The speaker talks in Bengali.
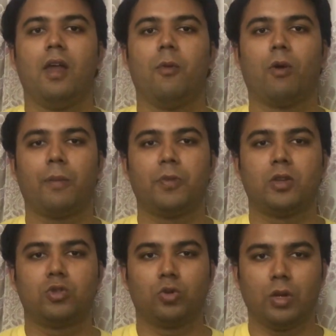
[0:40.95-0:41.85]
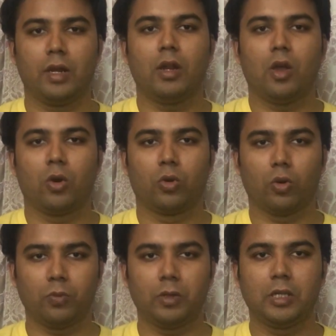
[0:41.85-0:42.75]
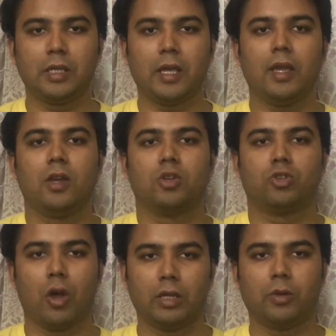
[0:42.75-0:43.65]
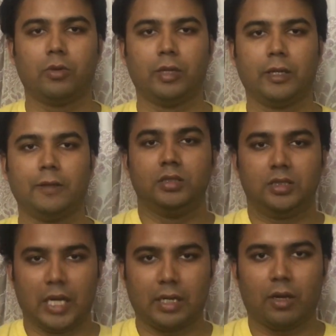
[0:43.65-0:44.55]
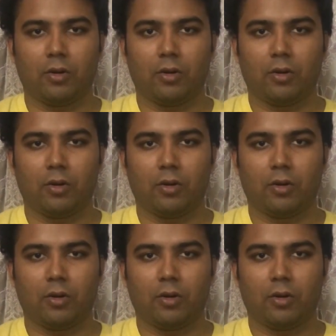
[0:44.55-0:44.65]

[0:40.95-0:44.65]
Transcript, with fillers: এবং আপনার চুলের গ্রোথ বৃদ্ধিতে সহায়তা করে থাকে যার